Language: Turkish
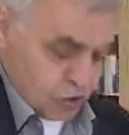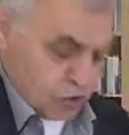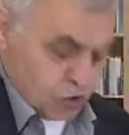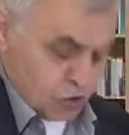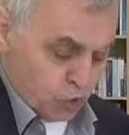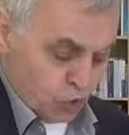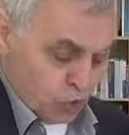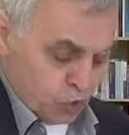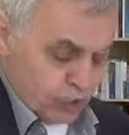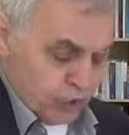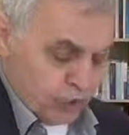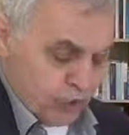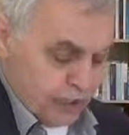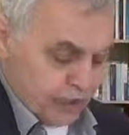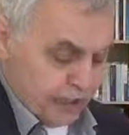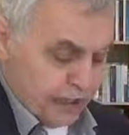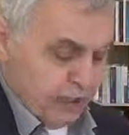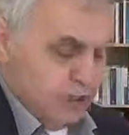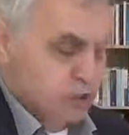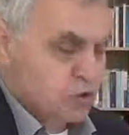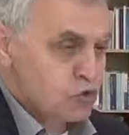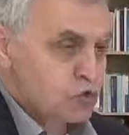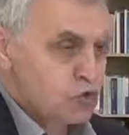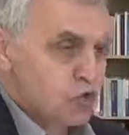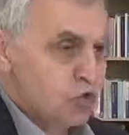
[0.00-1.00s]
visuk
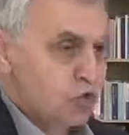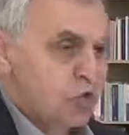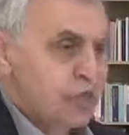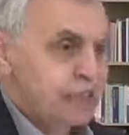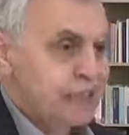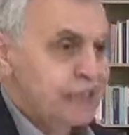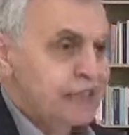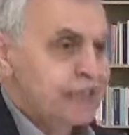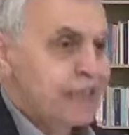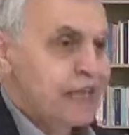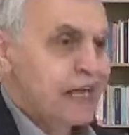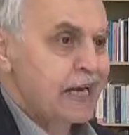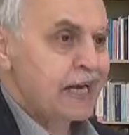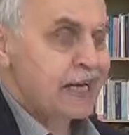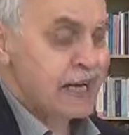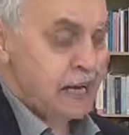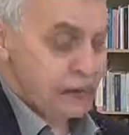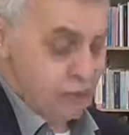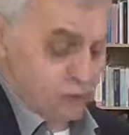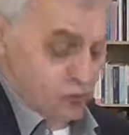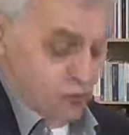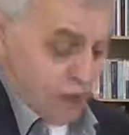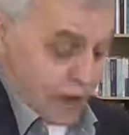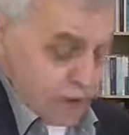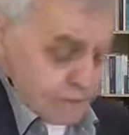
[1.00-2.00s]
ile
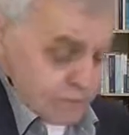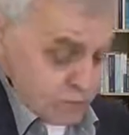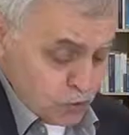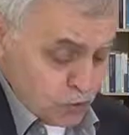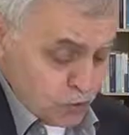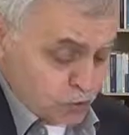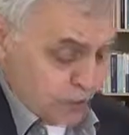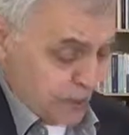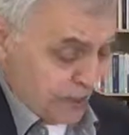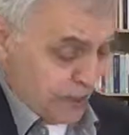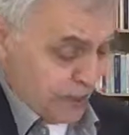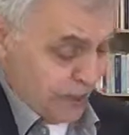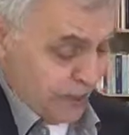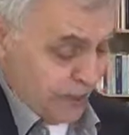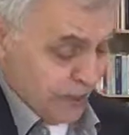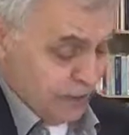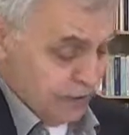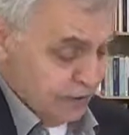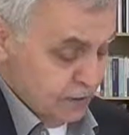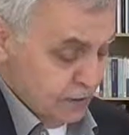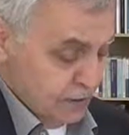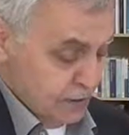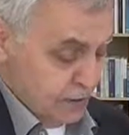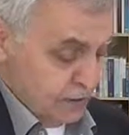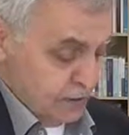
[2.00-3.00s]
söylediklerine tam
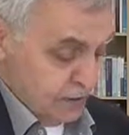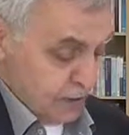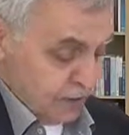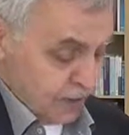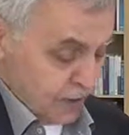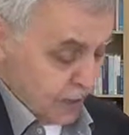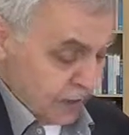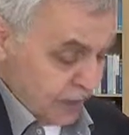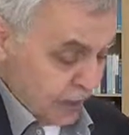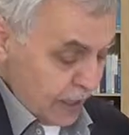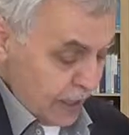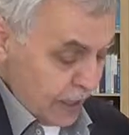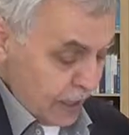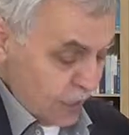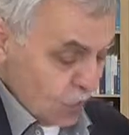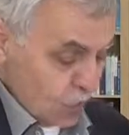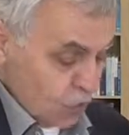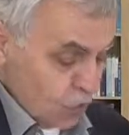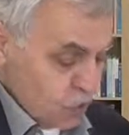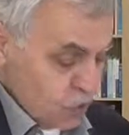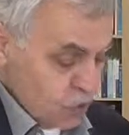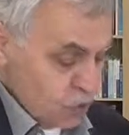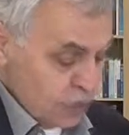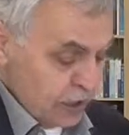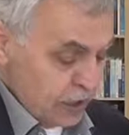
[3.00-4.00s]
güvenerek ala
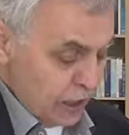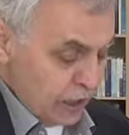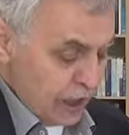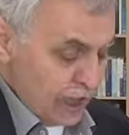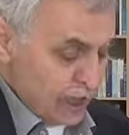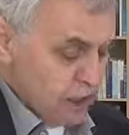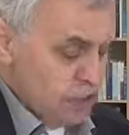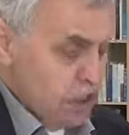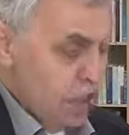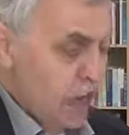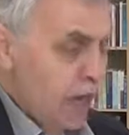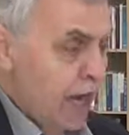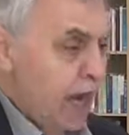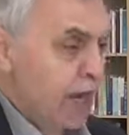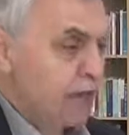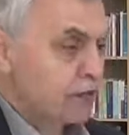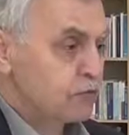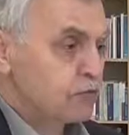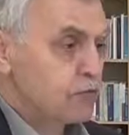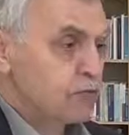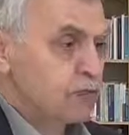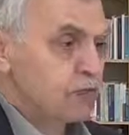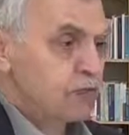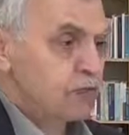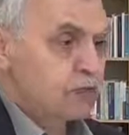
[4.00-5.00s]
ruusil
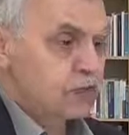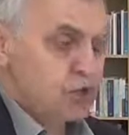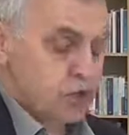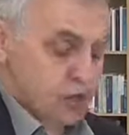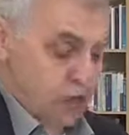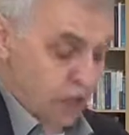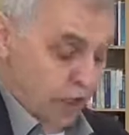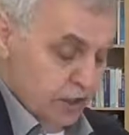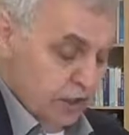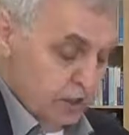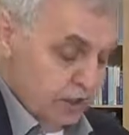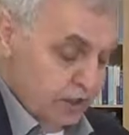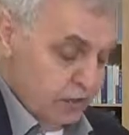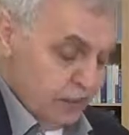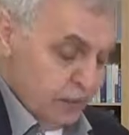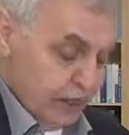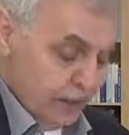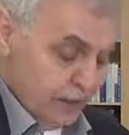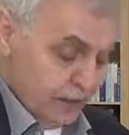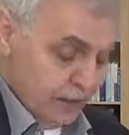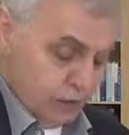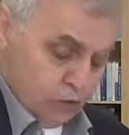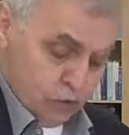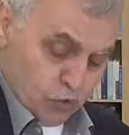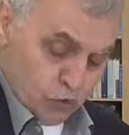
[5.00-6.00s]
eşhad
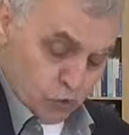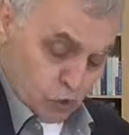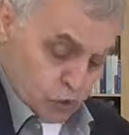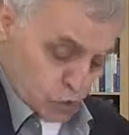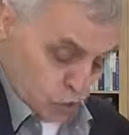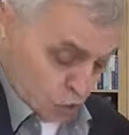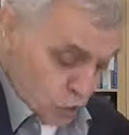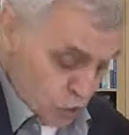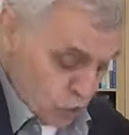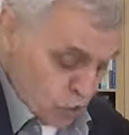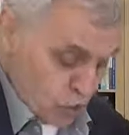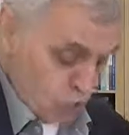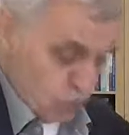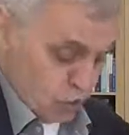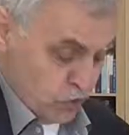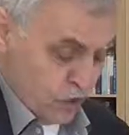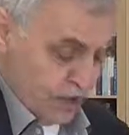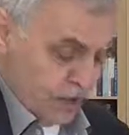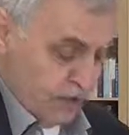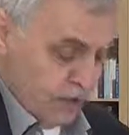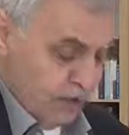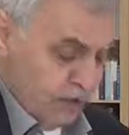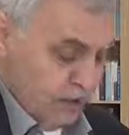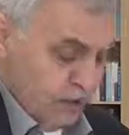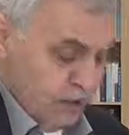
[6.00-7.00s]
şahitlerin gözü
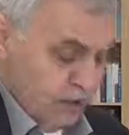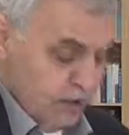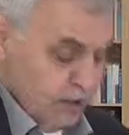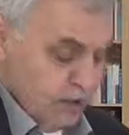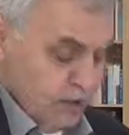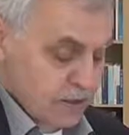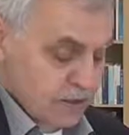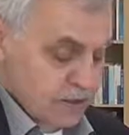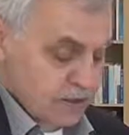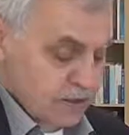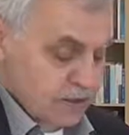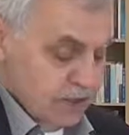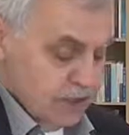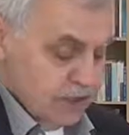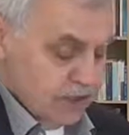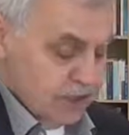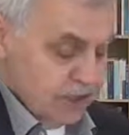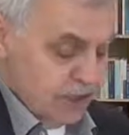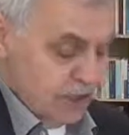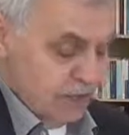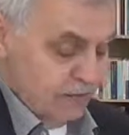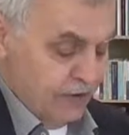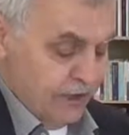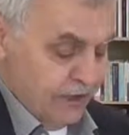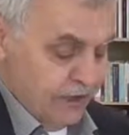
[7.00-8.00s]
önünde
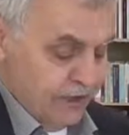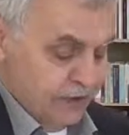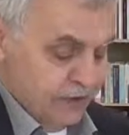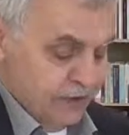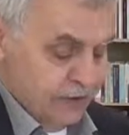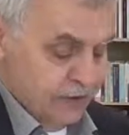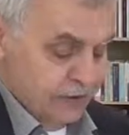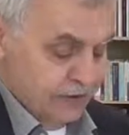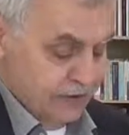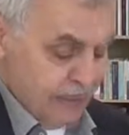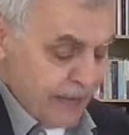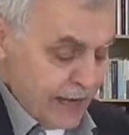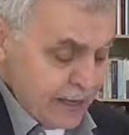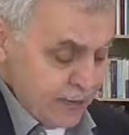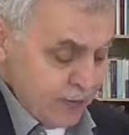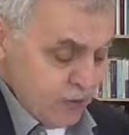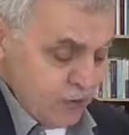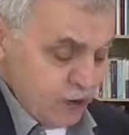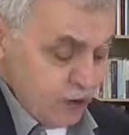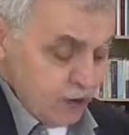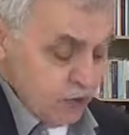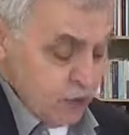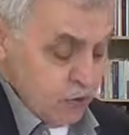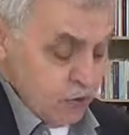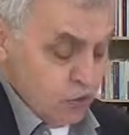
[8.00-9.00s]
zikir ben akilden
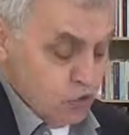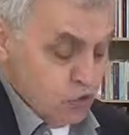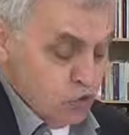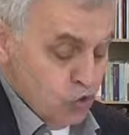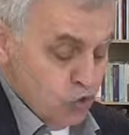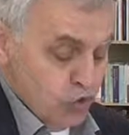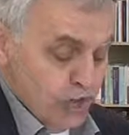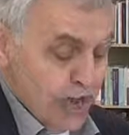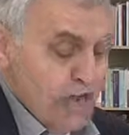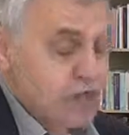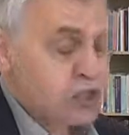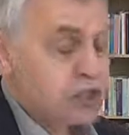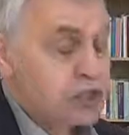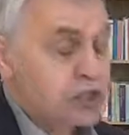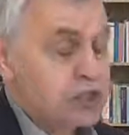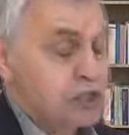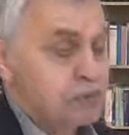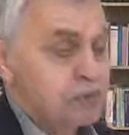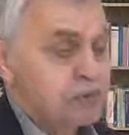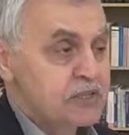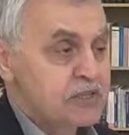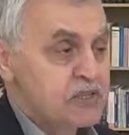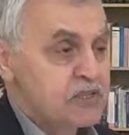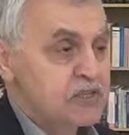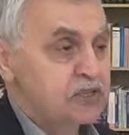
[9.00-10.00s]
güneş
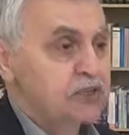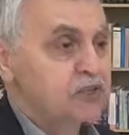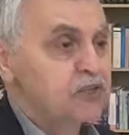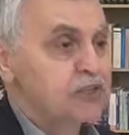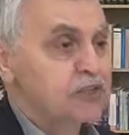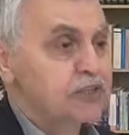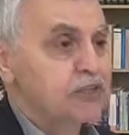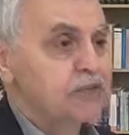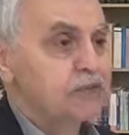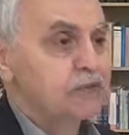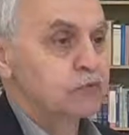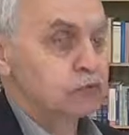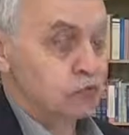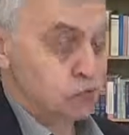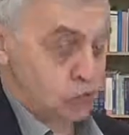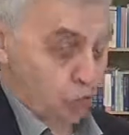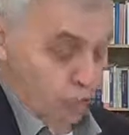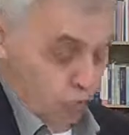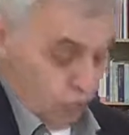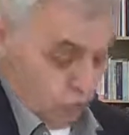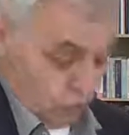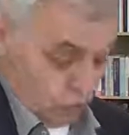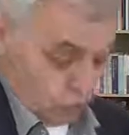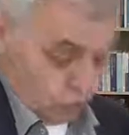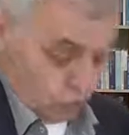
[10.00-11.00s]
gibi sıdkın,
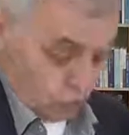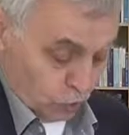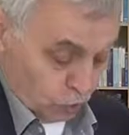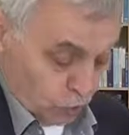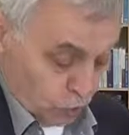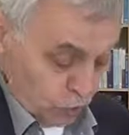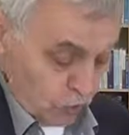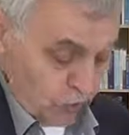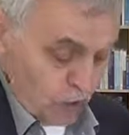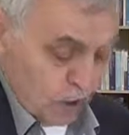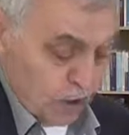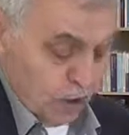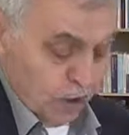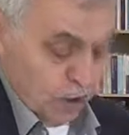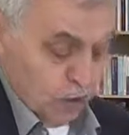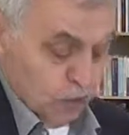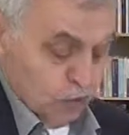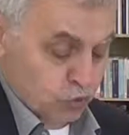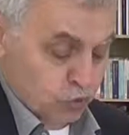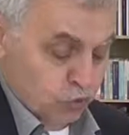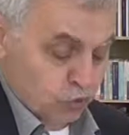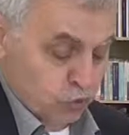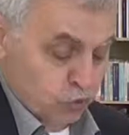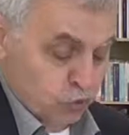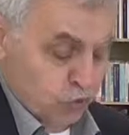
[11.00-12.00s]
doğruluğun
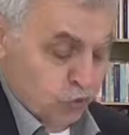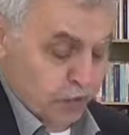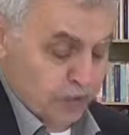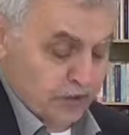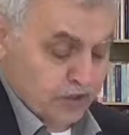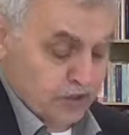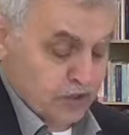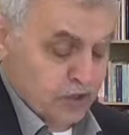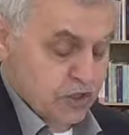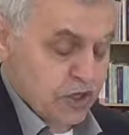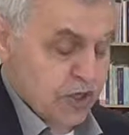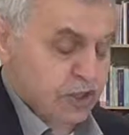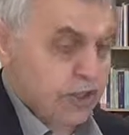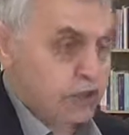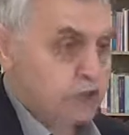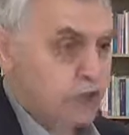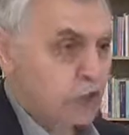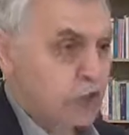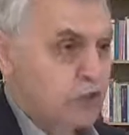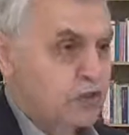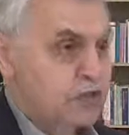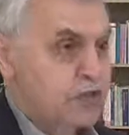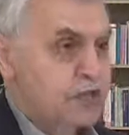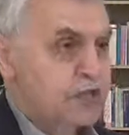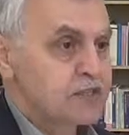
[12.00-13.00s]
tulu edeceğini
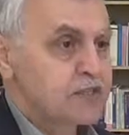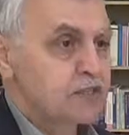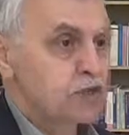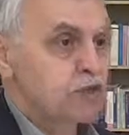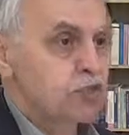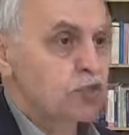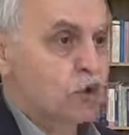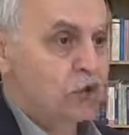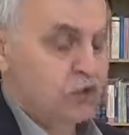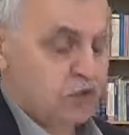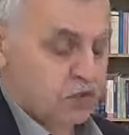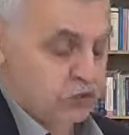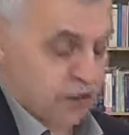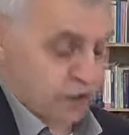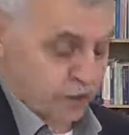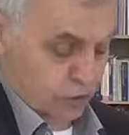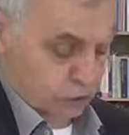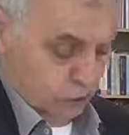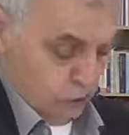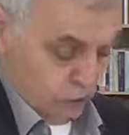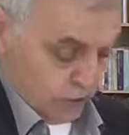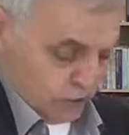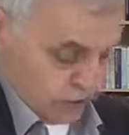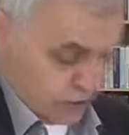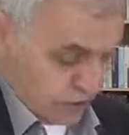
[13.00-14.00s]
göreceksin,
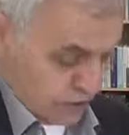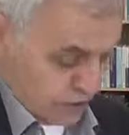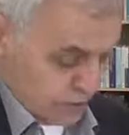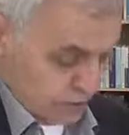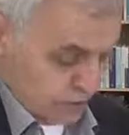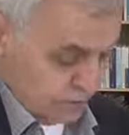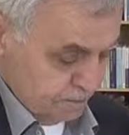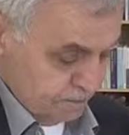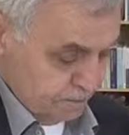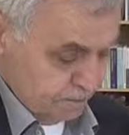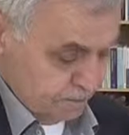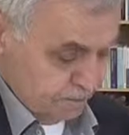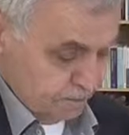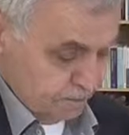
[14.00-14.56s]
doğacağını göreceksin.